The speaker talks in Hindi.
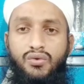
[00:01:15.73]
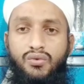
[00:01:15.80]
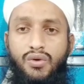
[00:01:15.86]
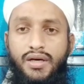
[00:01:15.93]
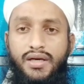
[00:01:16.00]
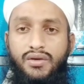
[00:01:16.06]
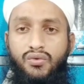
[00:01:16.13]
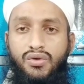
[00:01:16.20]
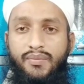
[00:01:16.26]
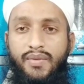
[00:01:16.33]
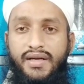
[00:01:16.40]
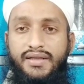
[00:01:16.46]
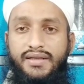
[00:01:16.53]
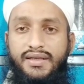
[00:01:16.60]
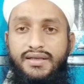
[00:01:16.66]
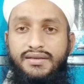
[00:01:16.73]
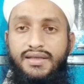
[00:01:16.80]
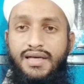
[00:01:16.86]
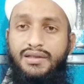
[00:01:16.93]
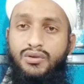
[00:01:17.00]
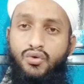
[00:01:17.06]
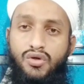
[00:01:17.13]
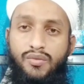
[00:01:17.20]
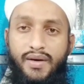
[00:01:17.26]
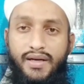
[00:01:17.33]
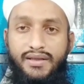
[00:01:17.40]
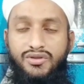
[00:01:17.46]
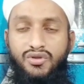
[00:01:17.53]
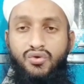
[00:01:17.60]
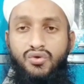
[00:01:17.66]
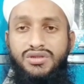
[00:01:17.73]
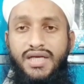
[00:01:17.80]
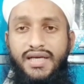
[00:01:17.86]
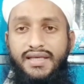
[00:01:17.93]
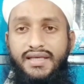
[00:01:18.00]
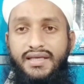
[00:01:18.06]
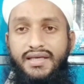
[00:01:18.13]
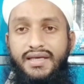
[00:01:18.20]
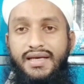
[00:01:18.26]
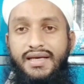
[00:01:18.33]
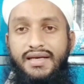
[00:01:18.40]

वो अगर कुर्बानी करता है कुर्बानी तो हो जाएगी